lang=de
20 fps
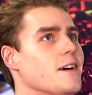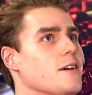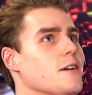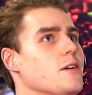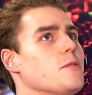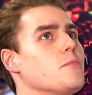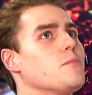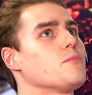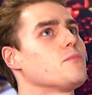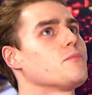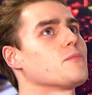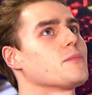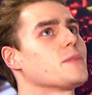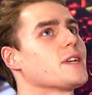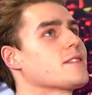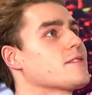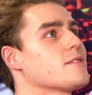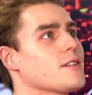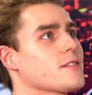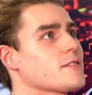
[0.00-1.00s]
ähm,
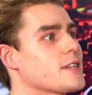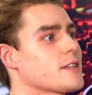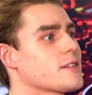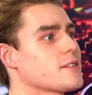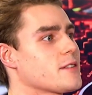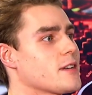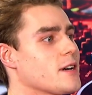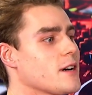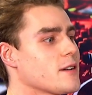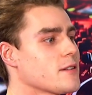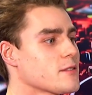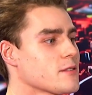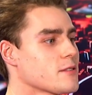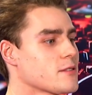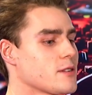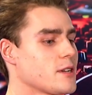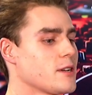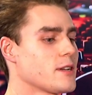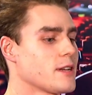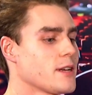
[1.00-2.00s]
jetzt nach sechs Jahren ist
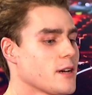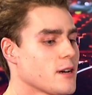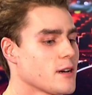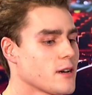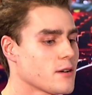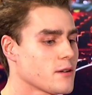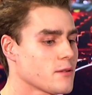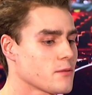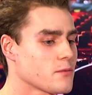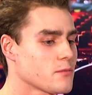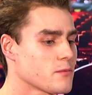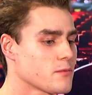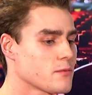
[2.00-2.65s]
es halt eher